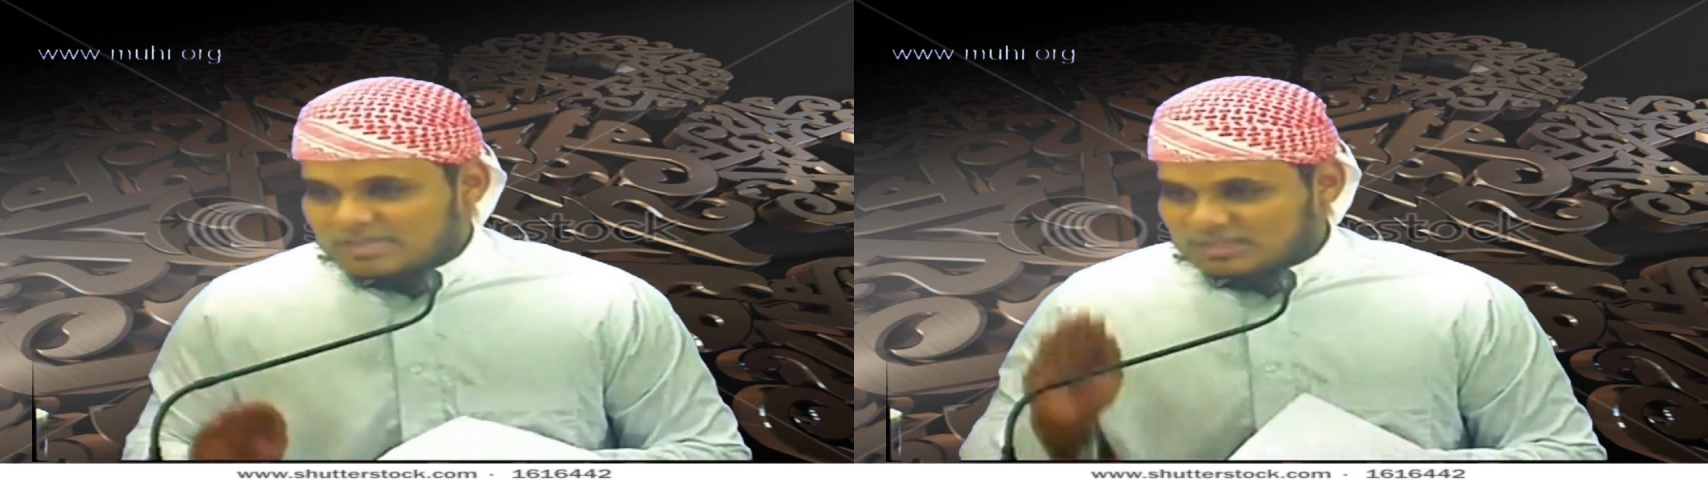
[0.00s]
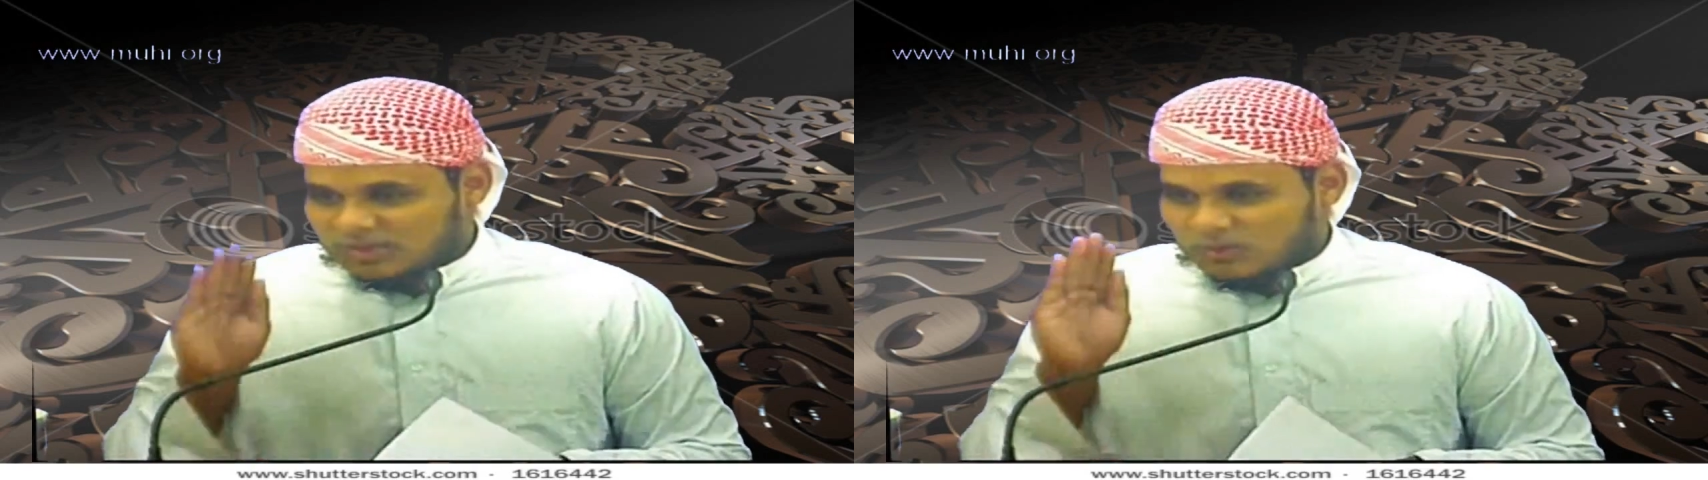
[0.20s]

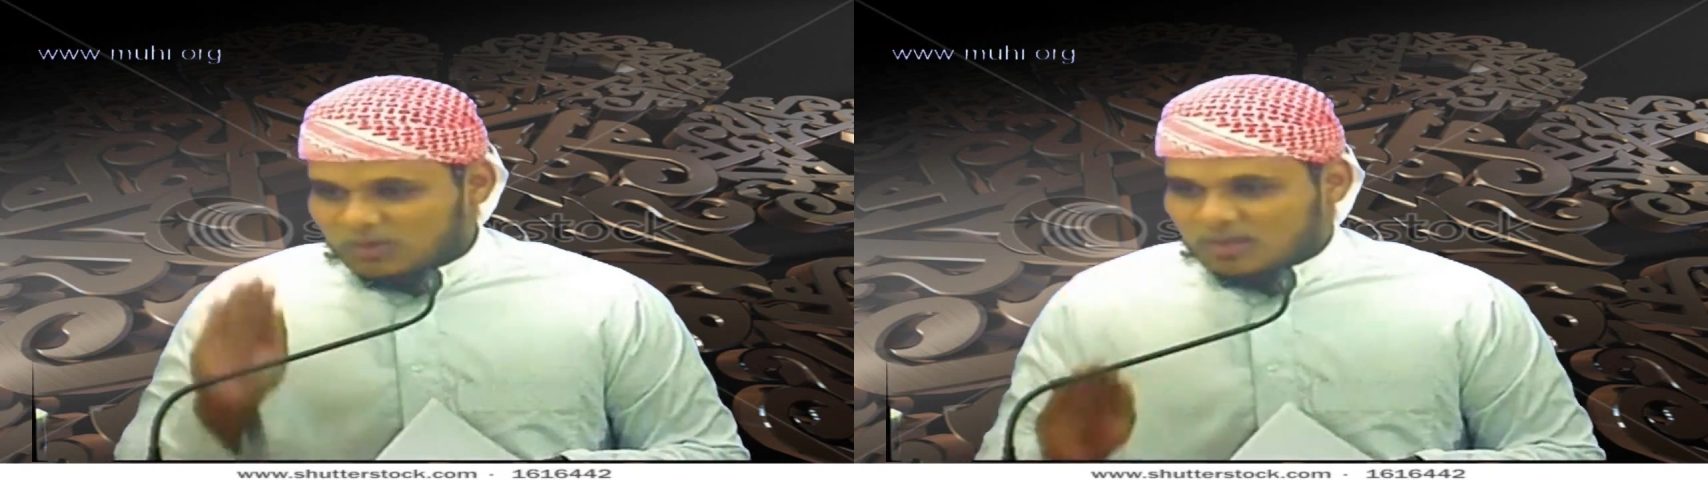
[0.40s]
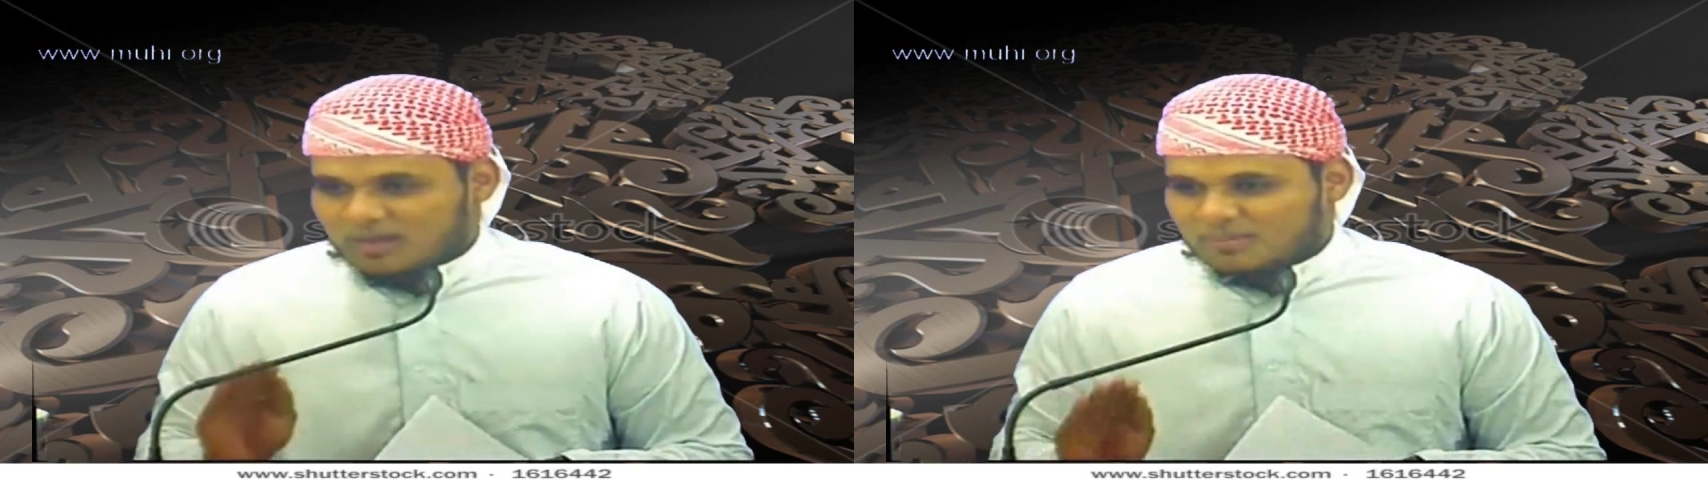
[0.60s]
இந்த
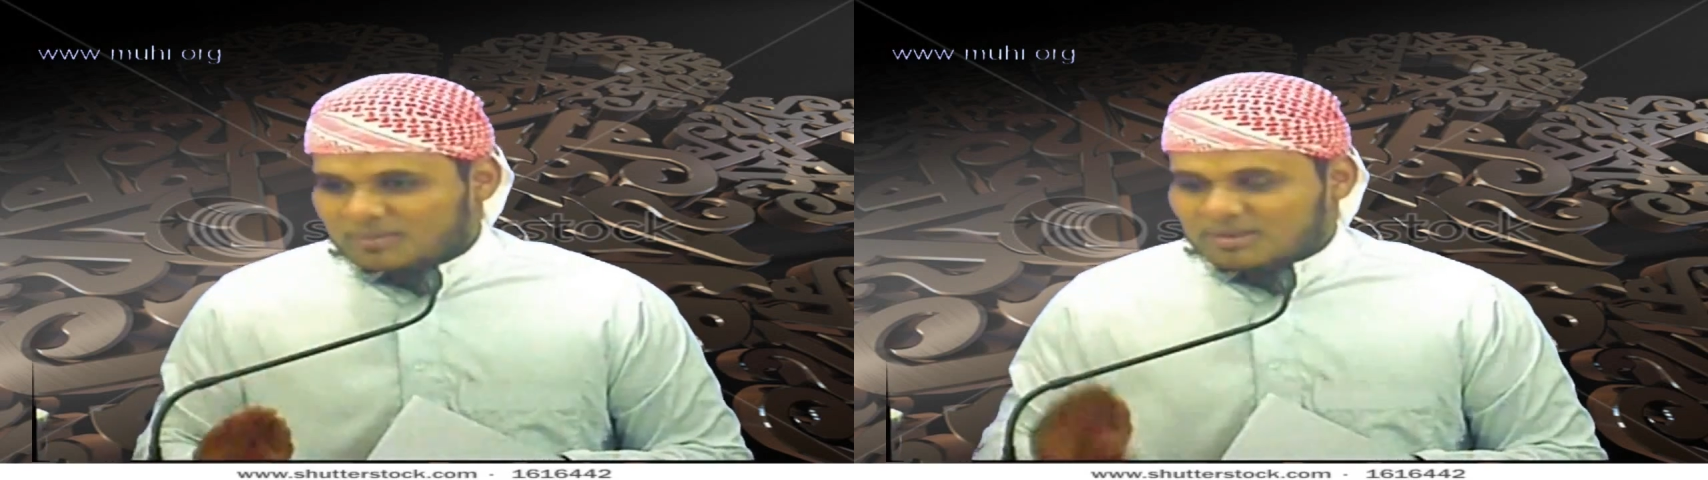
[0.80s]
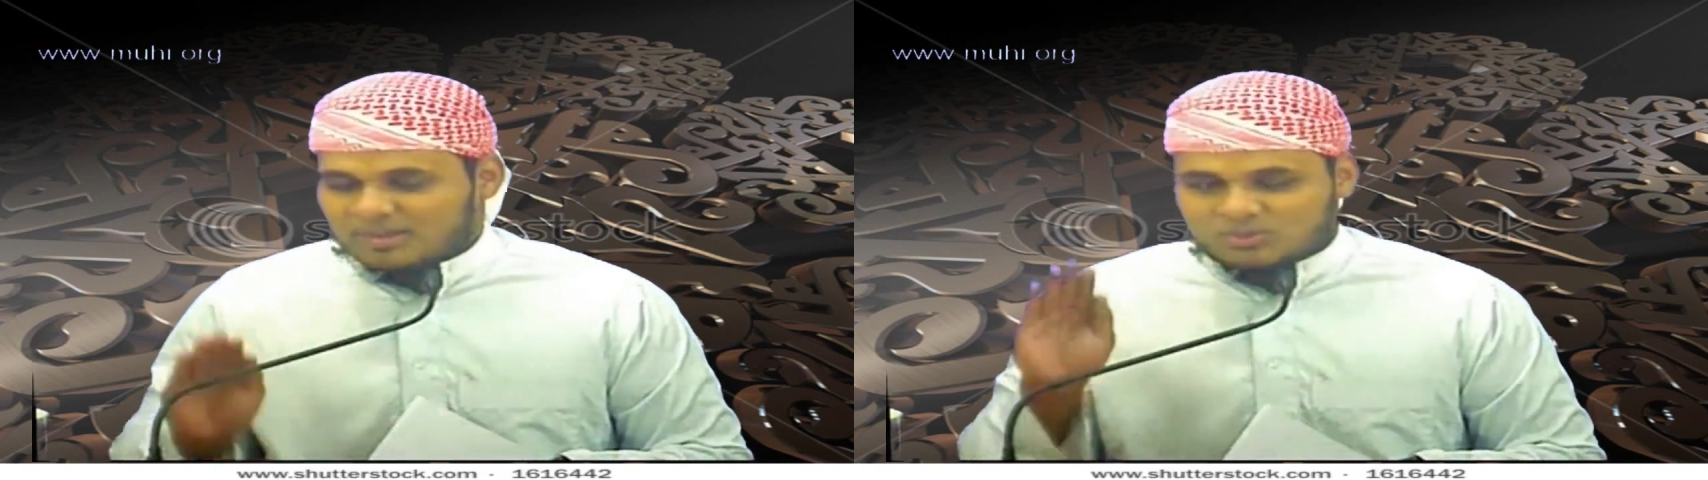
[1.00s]
உலகம்
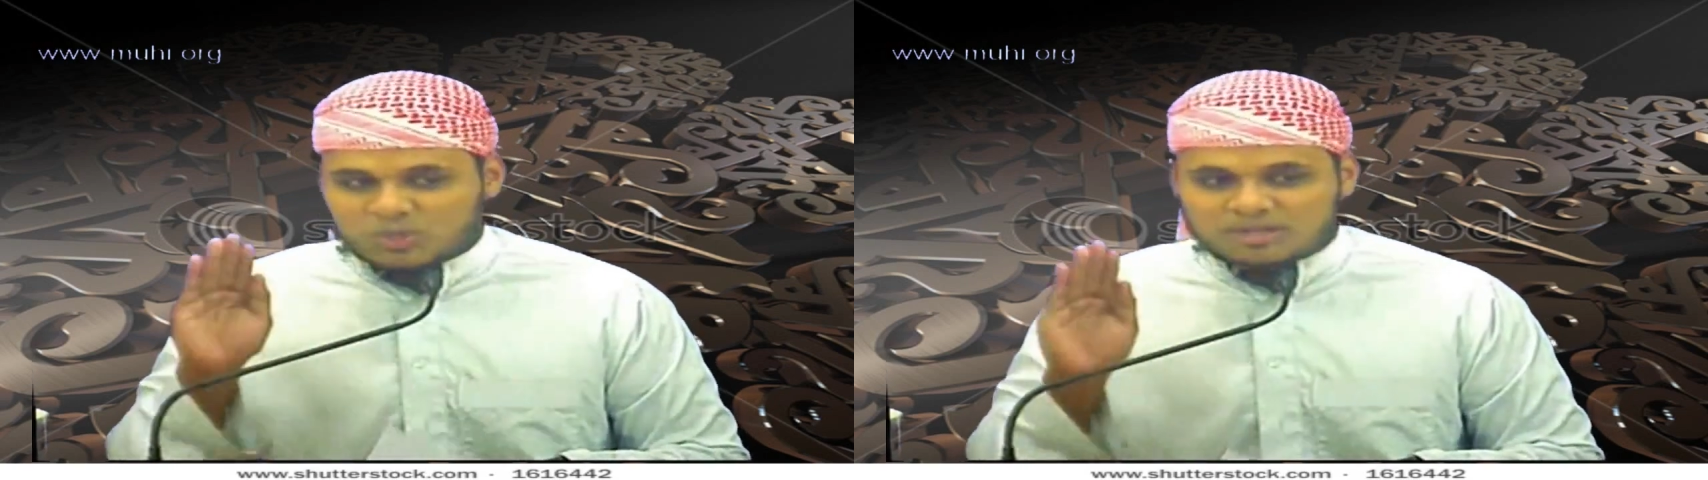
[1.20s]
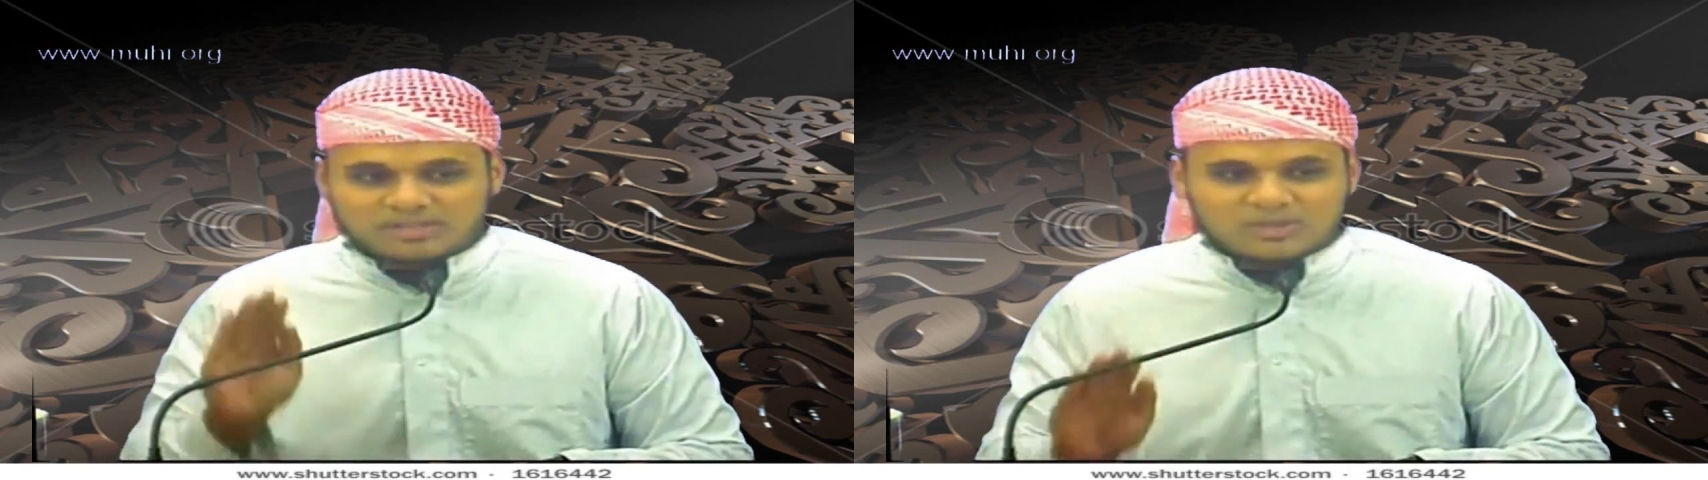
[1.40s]
என்னை
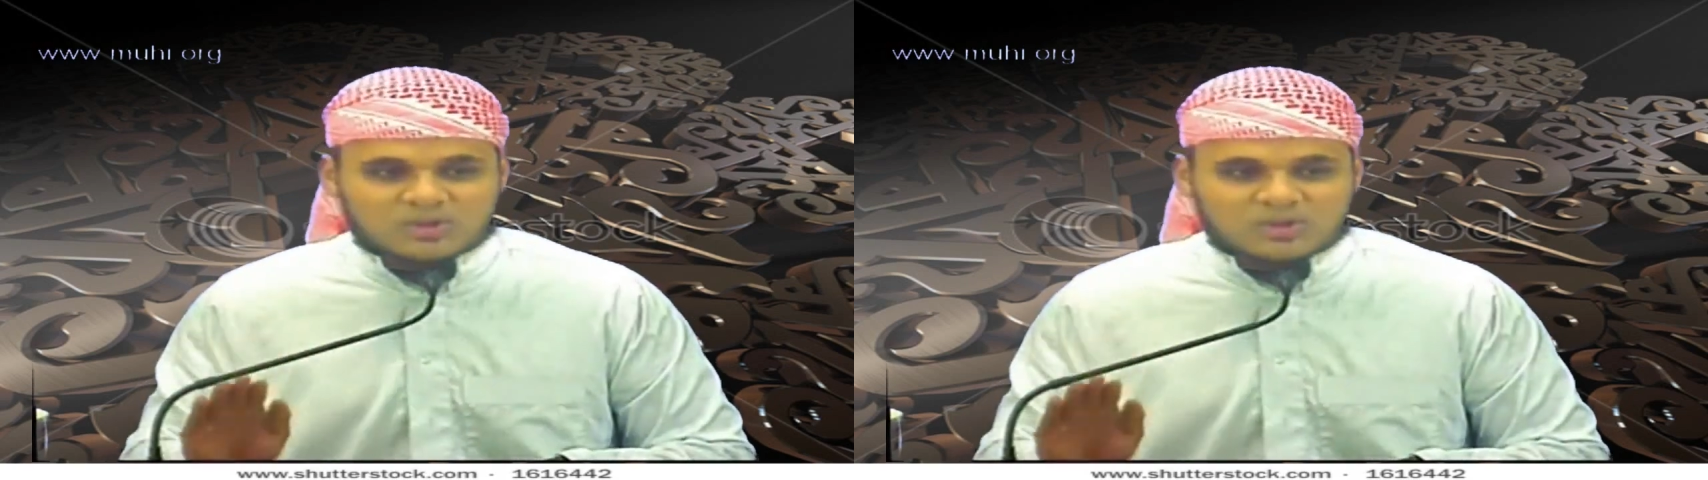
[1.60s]
துரத்தி